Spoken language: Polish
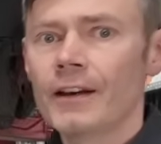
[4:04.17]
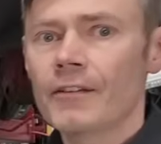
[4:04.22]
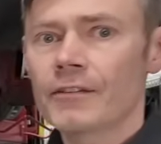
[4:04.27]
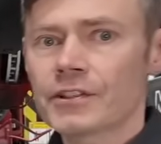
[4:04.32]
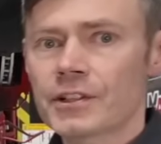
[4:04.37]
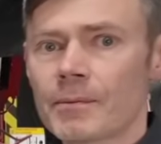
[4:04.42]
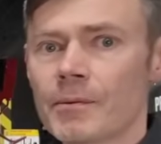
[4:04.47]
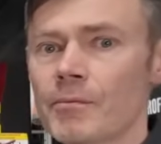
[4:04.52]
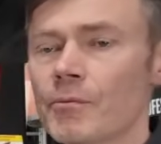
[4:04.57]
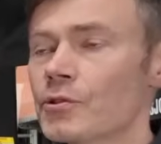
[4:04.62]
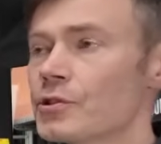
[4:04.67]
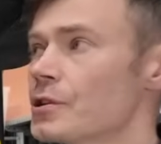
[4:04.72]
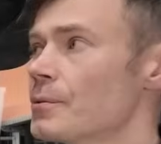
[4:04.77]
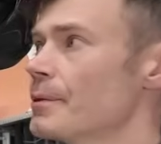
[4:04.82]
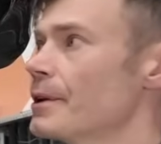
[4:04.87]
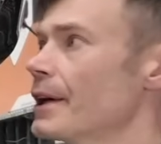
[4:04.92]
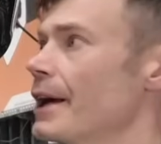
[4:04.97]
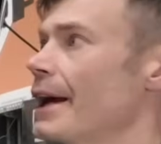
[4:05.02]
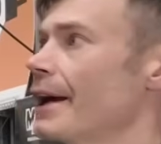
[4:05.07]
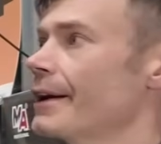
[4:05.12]
żeby mógł
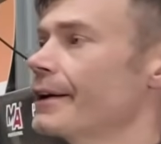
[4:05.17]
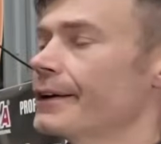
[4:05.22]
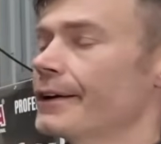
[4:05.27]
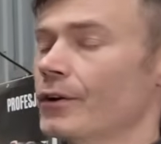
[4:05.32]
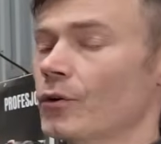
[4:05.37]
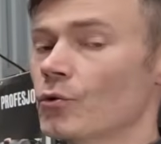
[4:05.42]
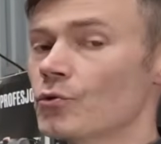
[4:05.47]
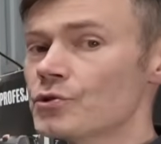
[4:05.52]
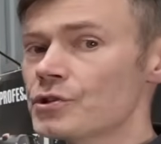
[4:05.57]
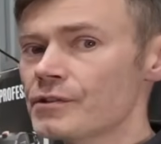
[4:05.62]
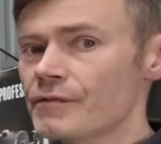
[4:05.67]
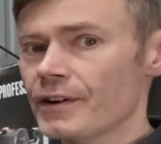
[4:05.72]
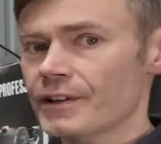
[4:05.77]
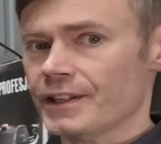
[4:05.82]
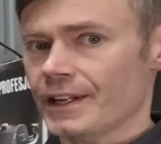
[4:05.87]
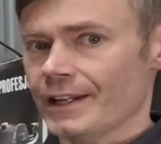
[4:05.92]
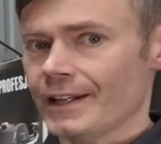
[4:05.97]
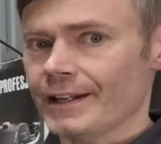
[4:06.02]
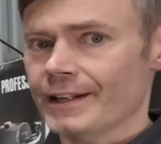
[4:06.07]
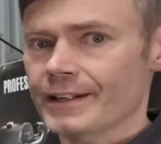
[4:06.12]
sobie używać
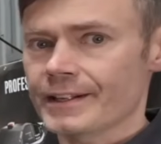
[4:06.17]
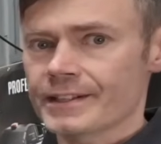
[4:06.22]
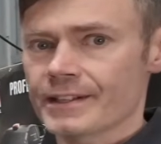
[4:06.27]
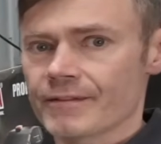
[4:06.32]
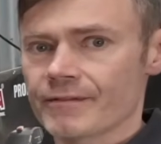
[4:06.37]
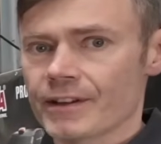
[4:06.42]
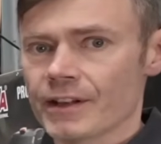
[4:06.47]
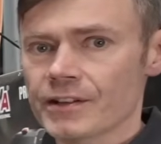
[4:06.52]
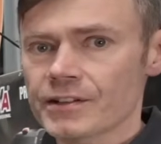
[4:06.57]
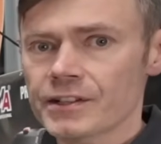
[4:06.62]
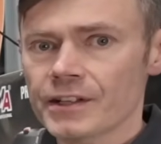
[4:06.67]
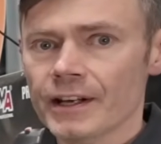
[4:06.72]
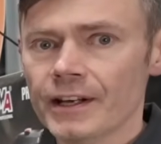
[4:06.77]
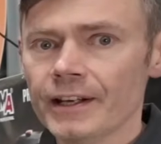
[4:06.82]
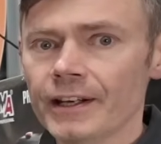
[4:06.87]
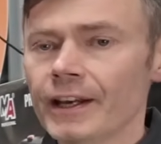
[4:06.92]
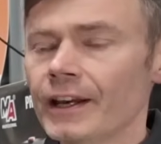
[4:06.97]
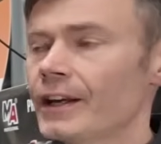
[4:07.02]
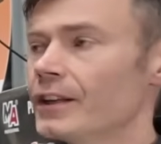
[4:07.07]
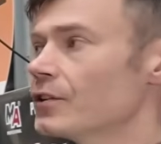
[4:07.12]
energii
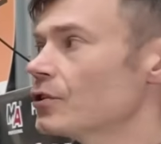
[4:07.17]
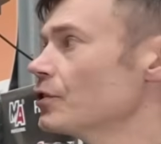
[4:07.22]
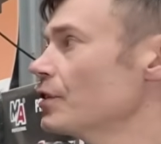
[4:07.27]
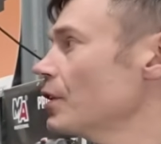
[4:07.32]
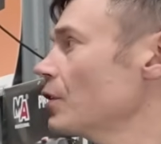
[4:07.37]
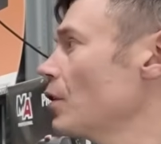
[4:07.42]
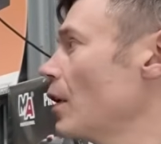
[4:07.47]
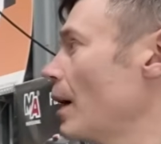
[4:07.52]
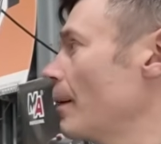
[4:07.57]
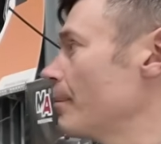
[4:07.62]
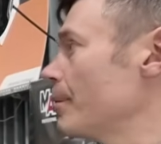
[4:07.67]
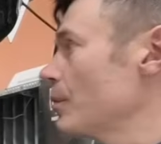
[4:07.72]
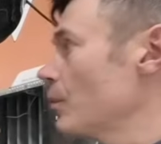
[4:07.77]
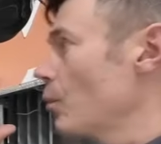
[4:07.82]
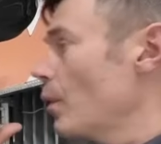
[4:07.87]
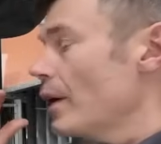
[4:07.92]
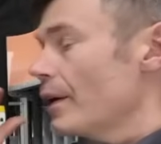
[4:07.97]
zewnętrznej do tego, aby